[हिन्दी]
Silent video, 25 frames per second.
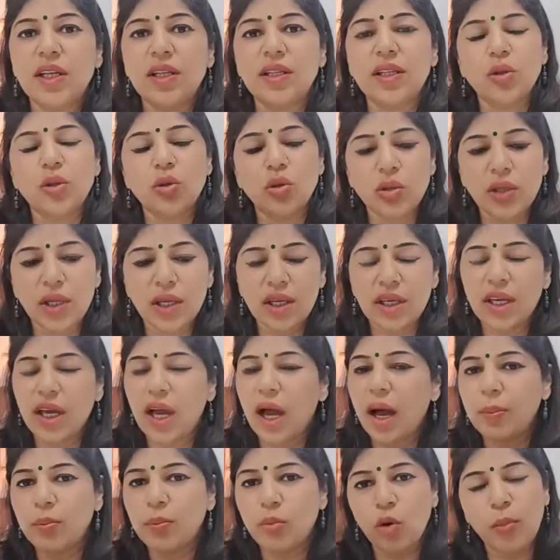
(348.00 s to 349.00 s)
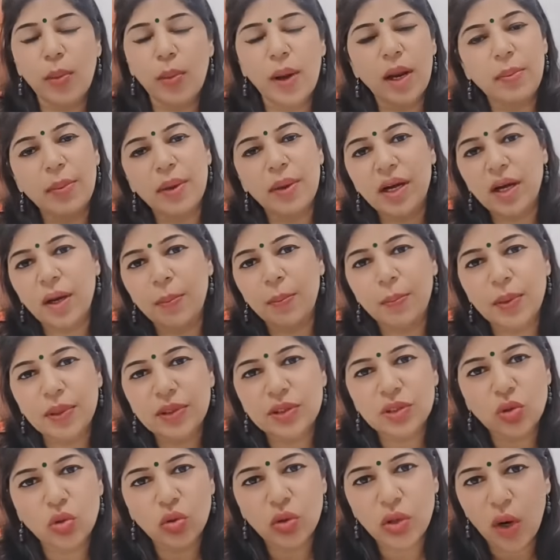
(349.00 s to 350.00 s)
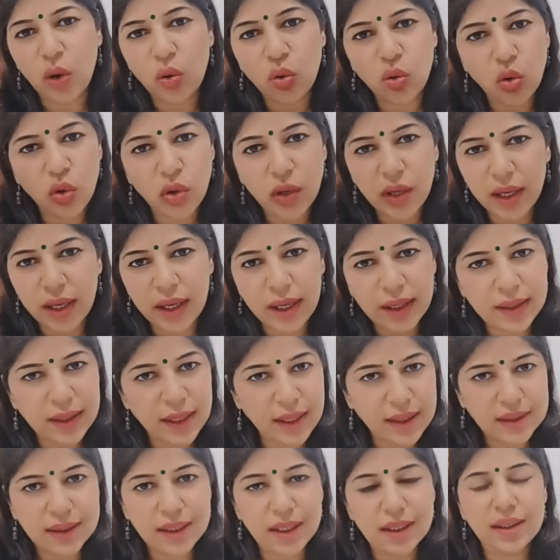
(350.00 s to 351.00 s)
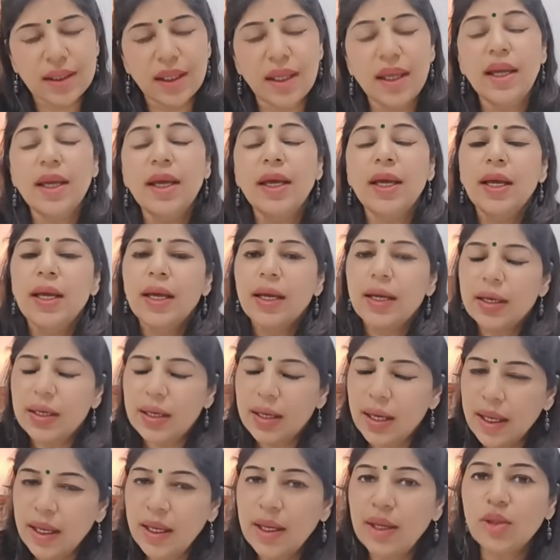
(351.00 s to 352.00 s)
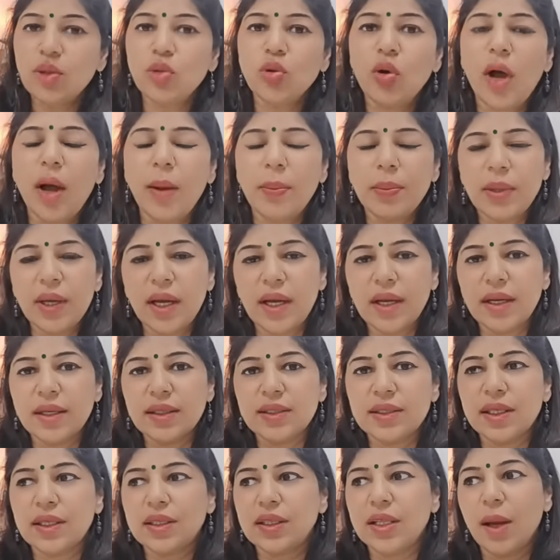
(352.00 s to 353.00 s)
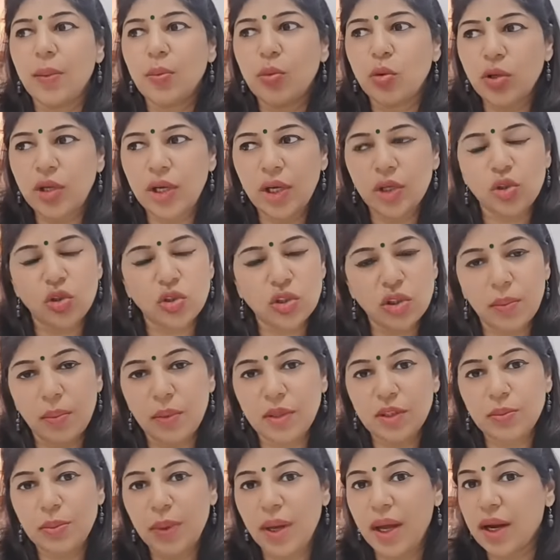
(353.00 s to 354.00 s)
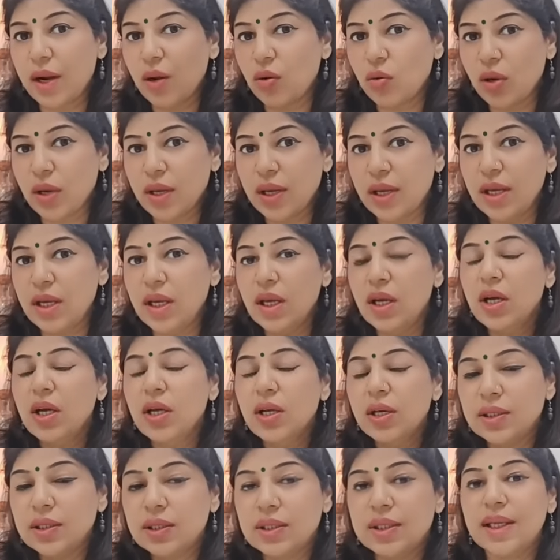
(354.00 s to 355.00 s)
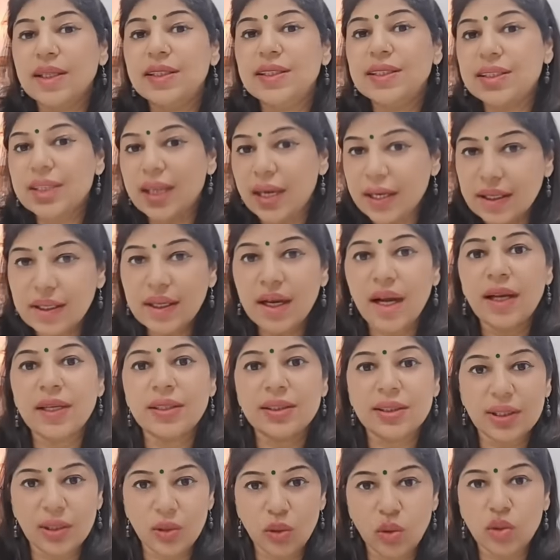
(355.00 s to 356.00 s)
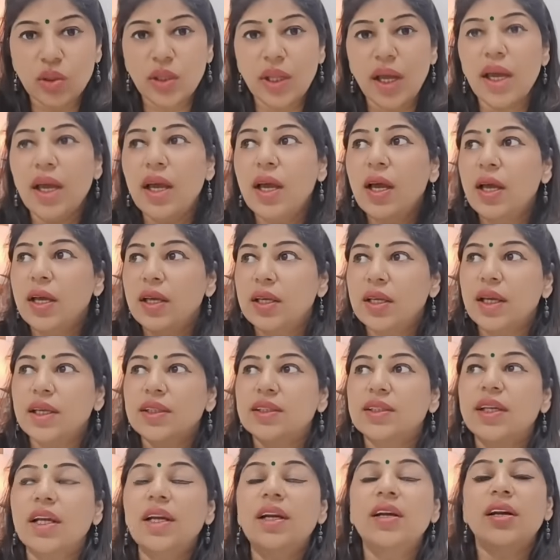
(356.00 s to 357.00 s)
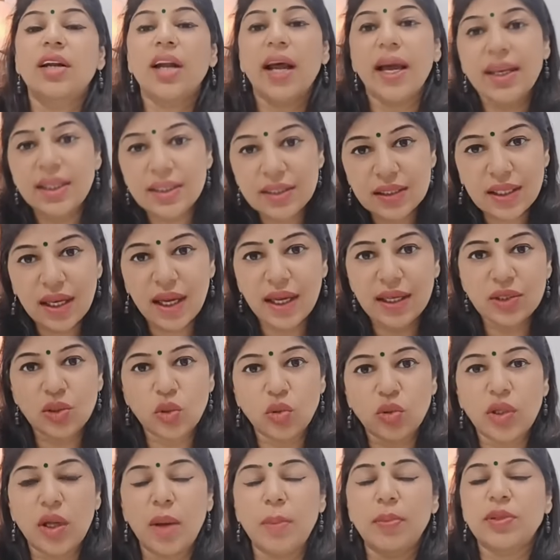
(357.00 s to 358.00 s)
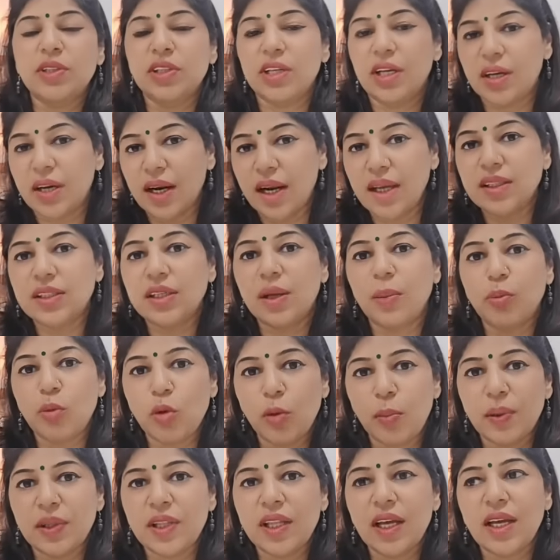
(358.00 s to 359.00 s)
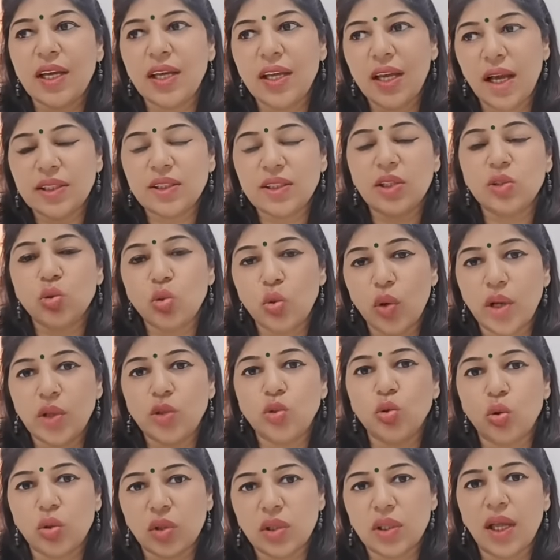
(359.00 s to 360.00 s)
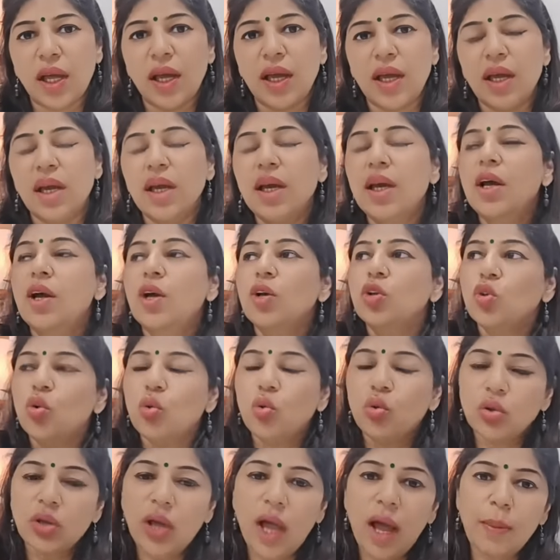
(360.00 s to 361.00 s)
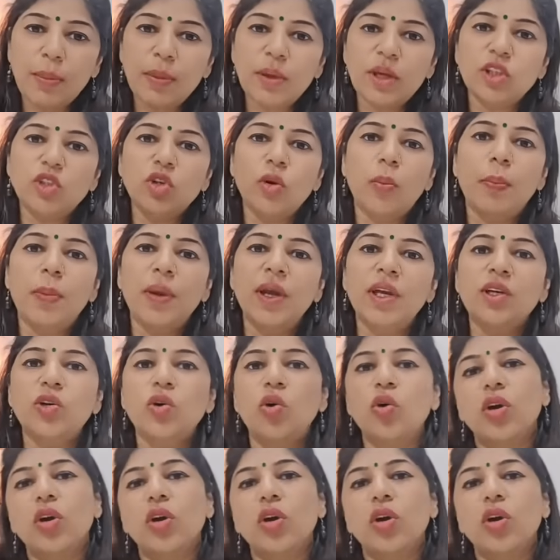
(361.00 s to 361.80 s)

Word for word: चलता तो देखिए आप मोबाइल में कंपस को डाउनलोड करके देख सकते हैं नहीं तो आप क्या कर सकते हैं आपको ये तो समझ में आ रहा होगा कि सनसेट कहाँ से होता है या सनराइज़ कहाँ से होता है सनराइज़ आपको पता होता है कि यहाँ से सूरज उगता है तो आपकी जो पीठ